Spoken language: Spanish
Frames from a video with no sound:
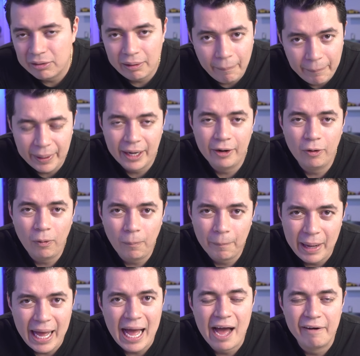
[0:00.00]
o temprano
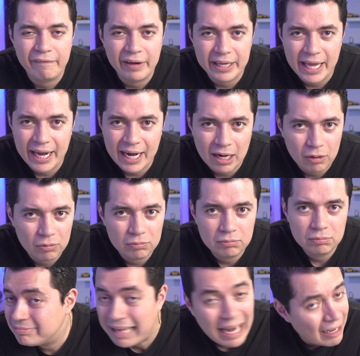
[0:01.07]
va a fallar
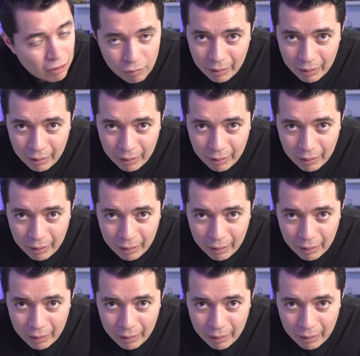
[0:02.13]
tal